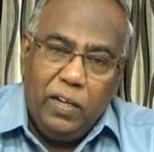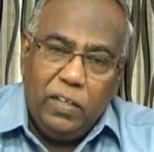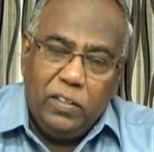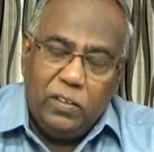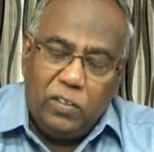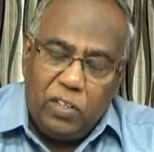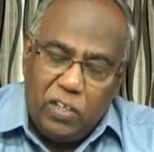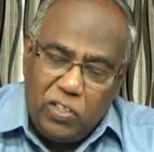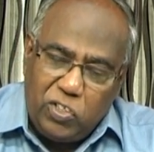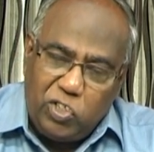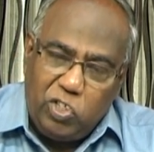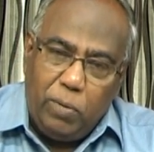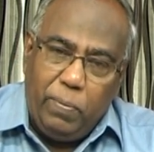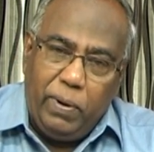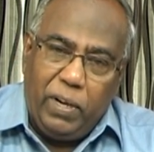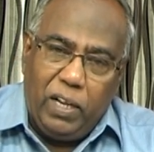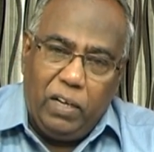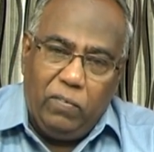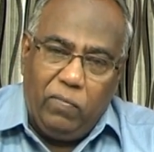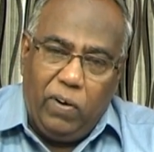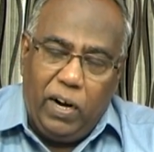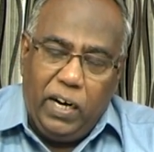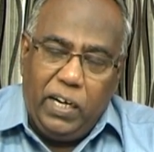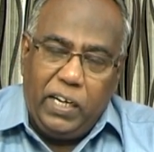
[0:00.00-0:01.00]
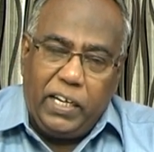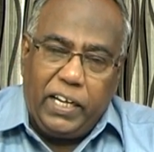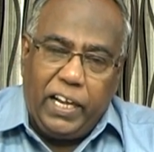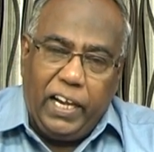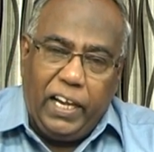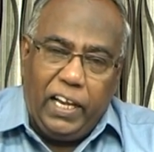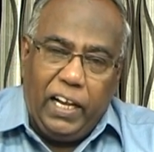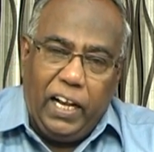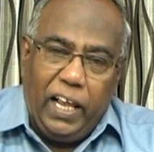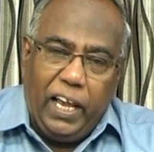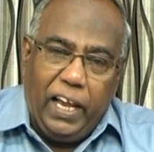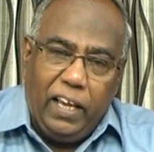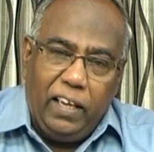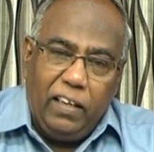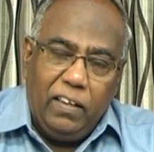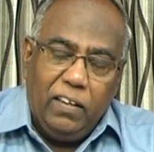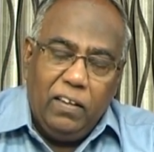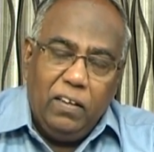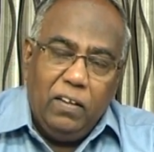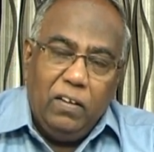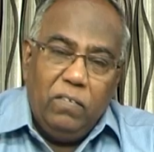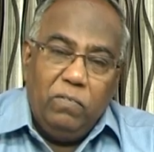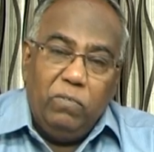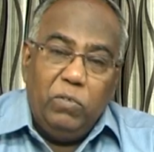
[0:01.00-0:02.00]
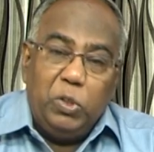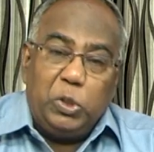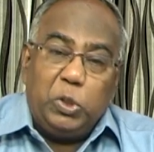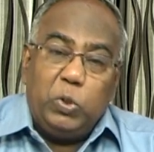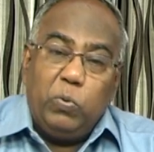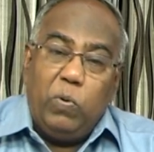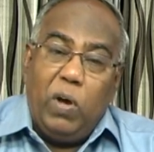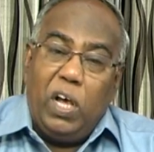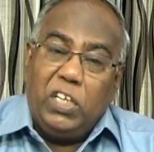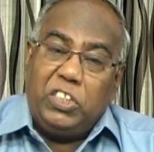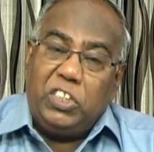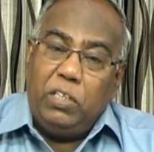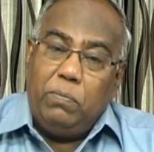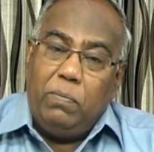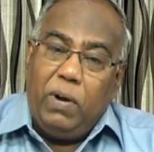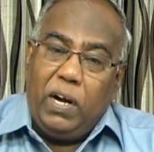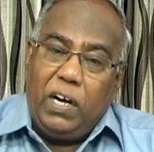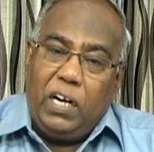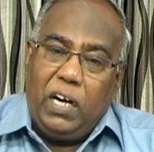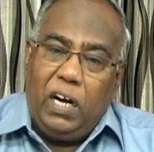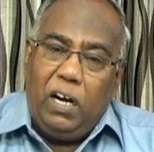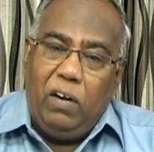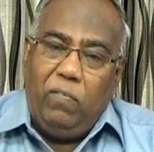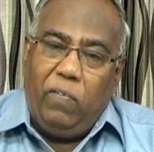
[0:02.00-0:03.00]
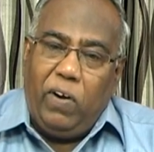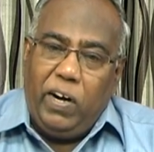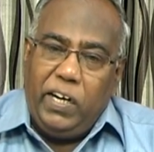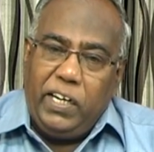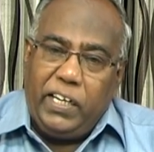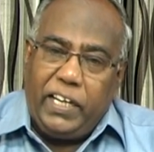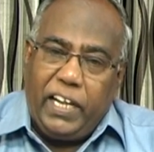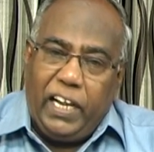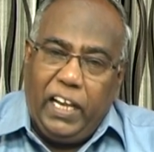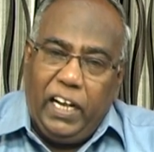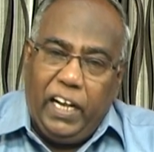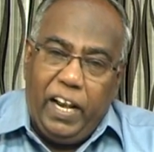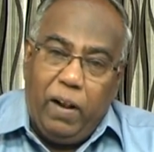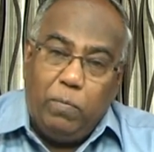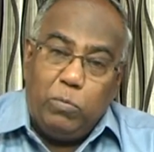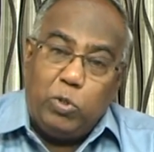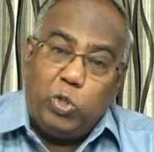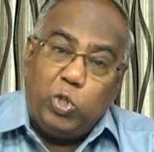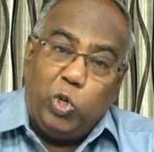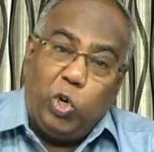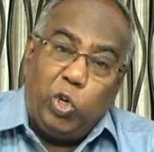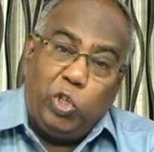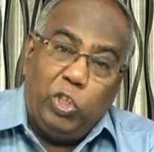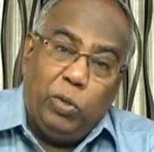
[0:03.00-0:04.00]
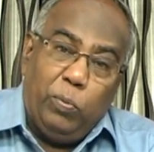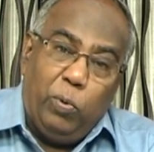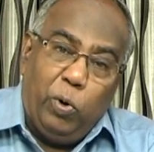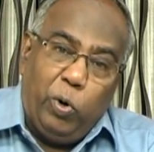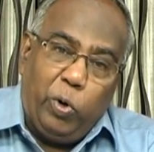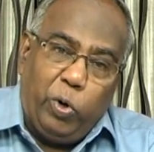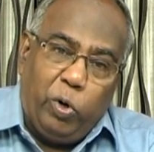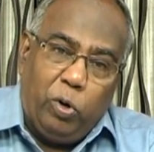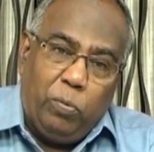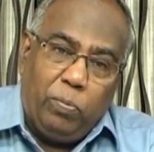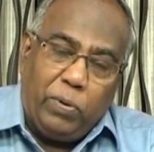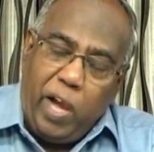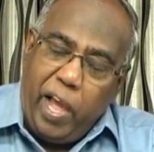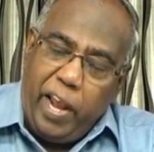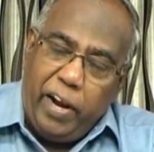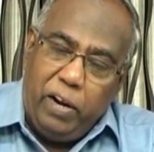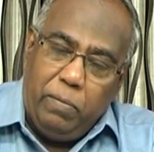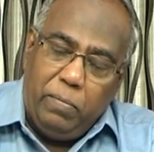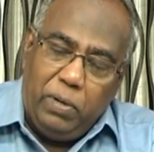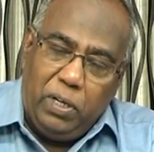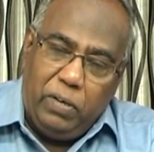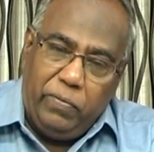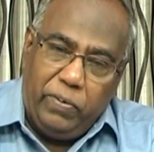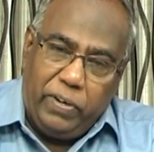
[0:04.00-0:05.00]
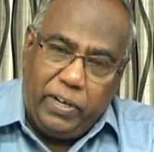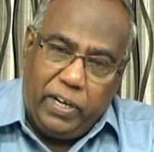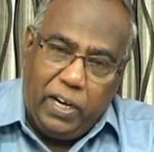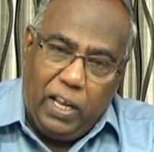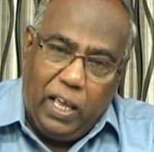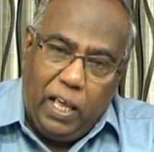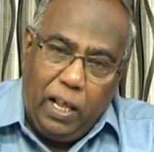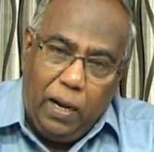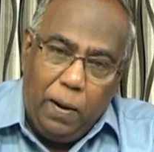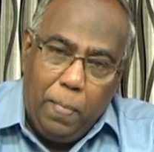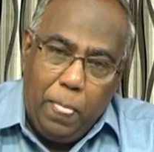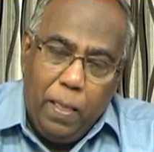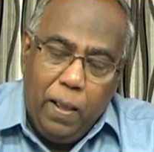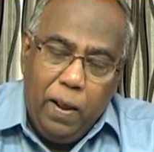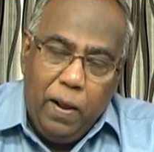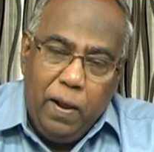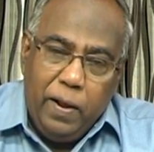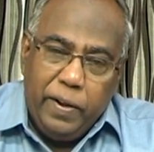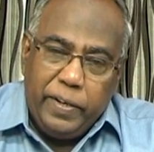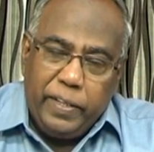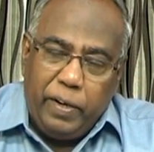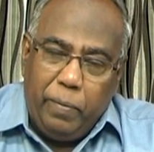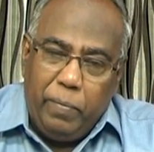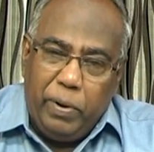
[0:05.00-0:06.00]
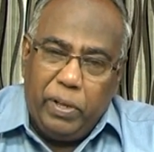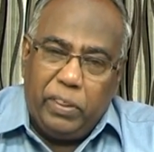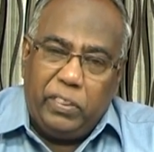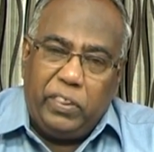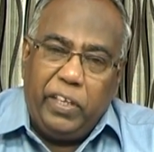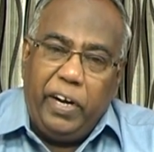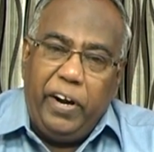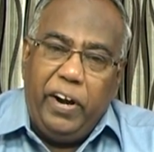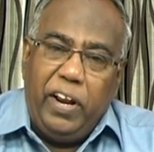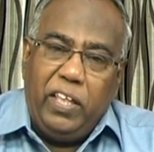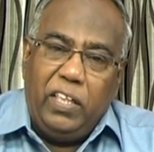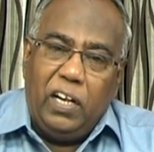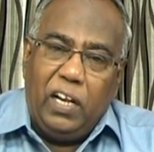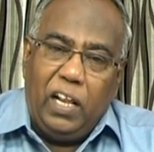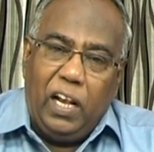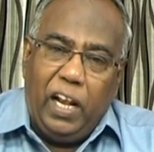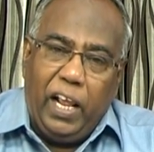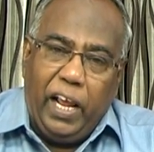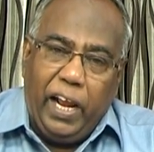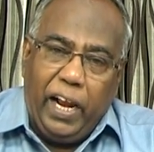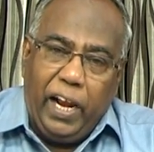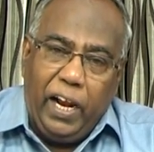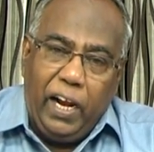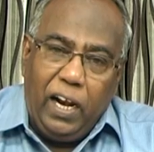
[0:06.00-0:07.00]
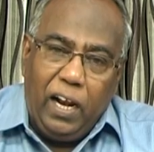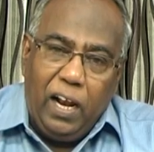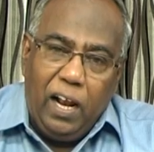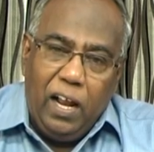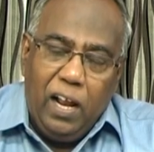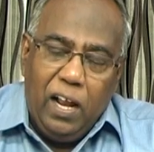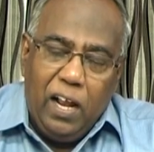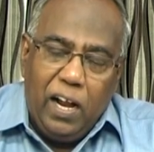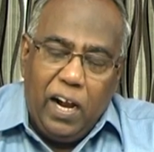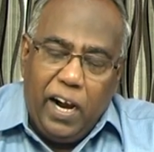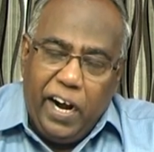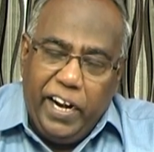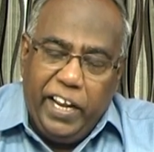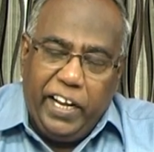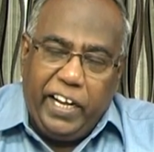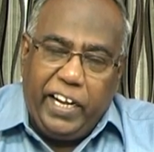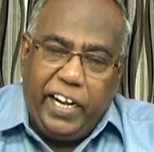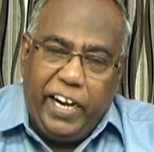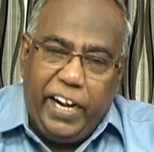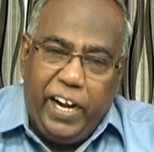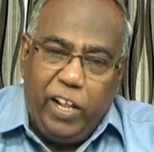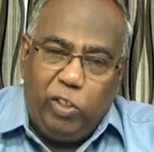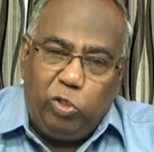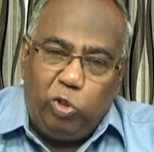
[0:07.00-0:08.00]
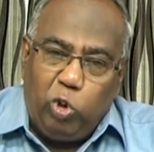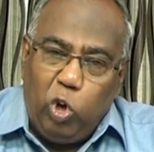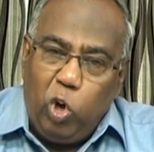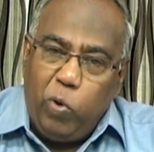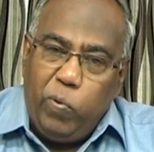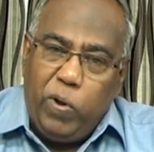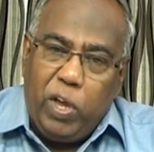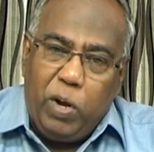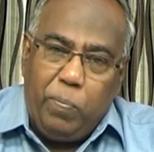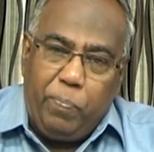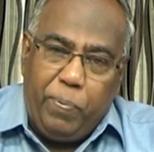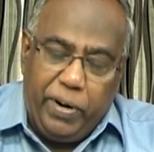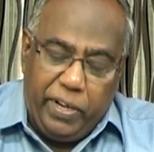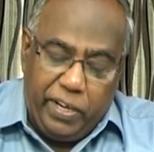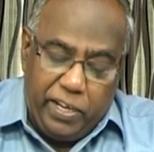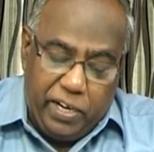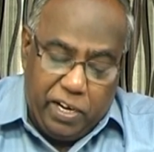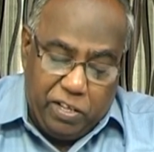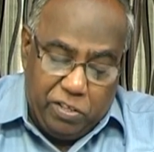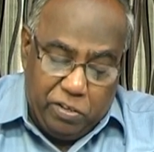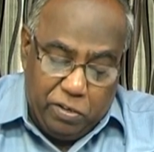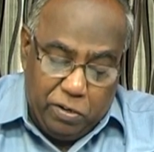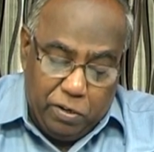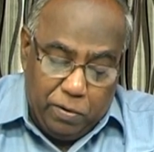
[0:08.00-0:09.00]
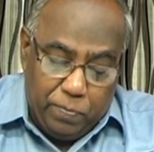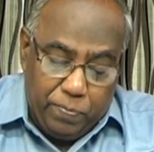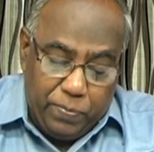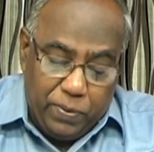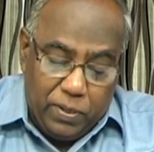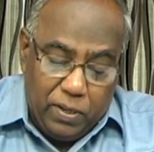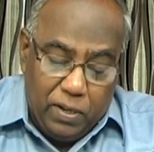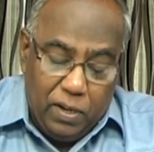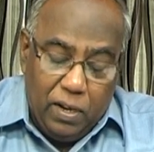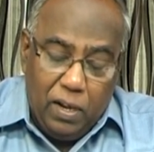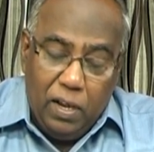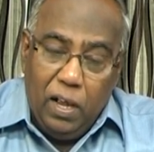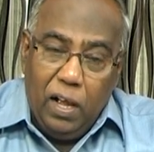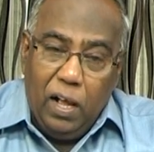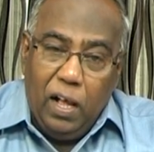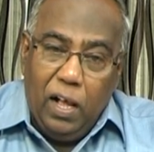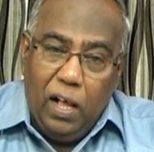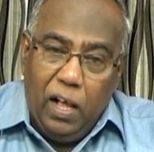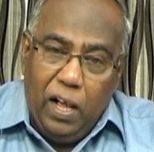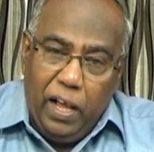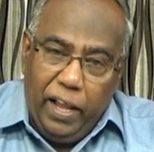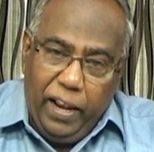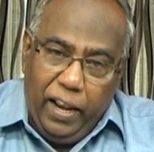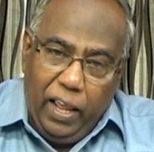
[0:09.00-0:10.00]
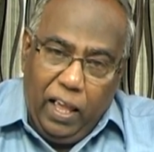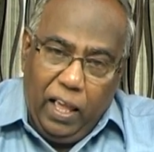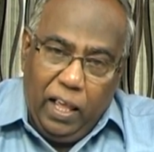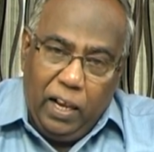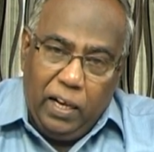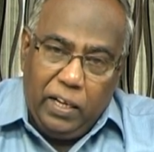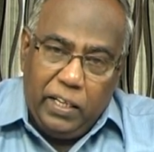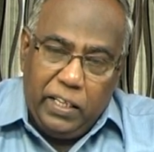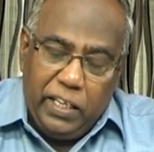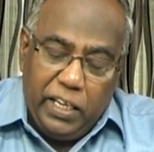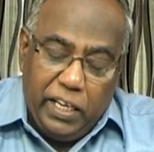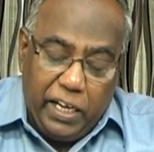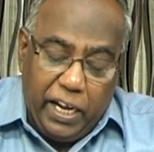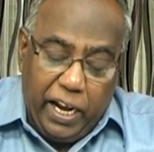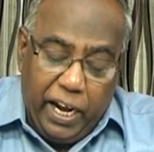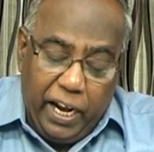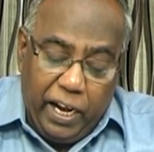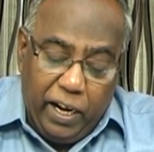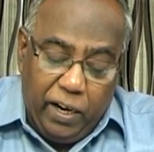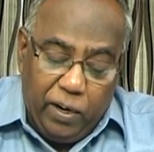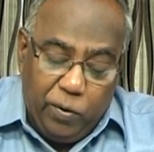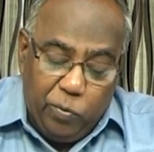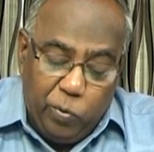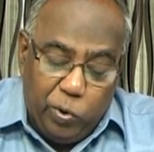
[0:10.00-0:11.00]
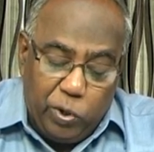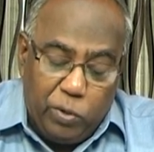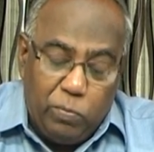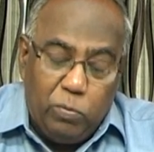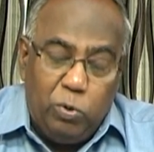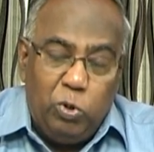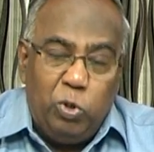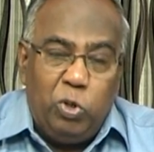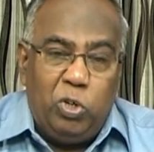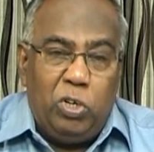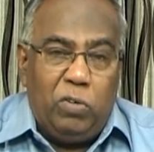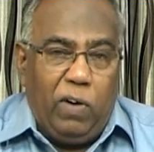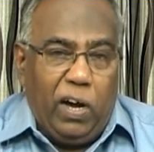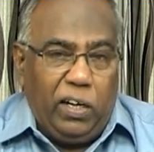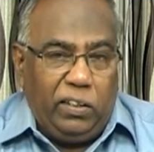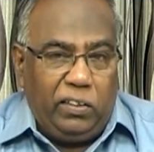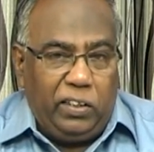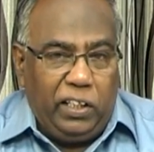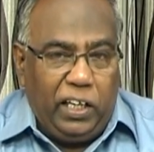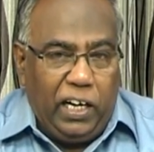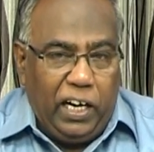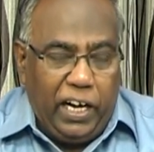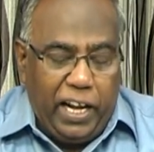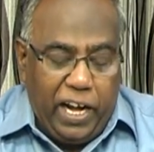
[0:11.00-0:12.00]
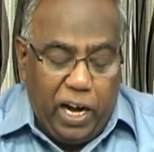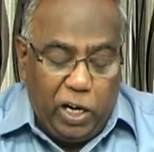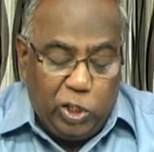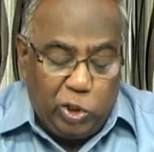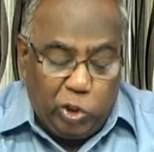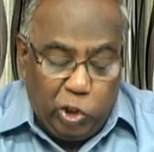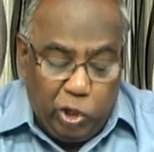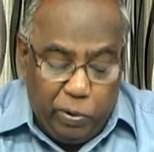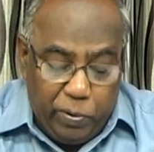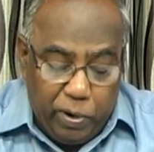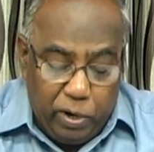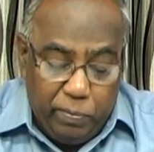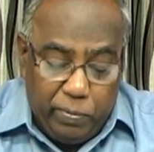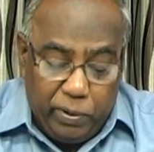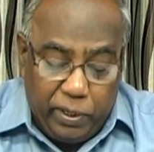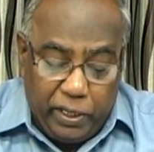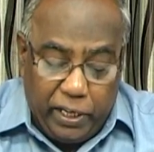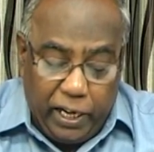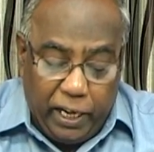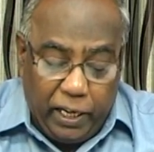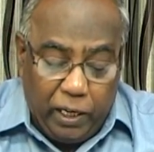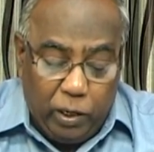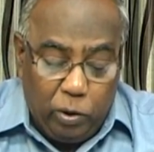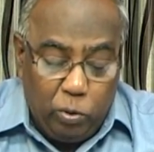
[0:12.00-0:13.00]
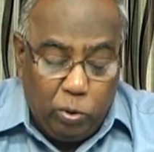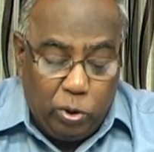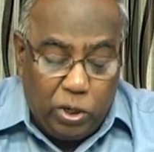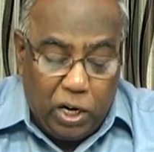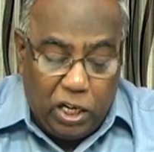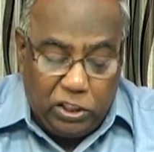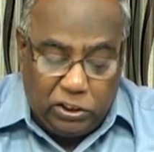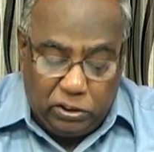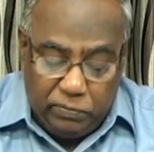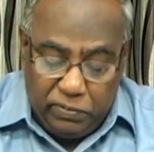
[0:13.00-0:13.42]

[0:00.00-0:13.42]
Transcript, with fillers: திருச்சபையின் வாழ்க்கையிலே விசுவாச மக்கள் வாழ்க்கையிலே நாம் சோர்ந்து போகிறோம் காரணம் என்னவென்றால் நம்முடைய தேடுதலிலே அடிக்கடி தொய்வு ஏற்படுகிறது ஆனால் இங்கே ஒரு மூன்று வார்த்தைகளை நான் சொல்ல விரும்புகிறேன் லூக்காஸ்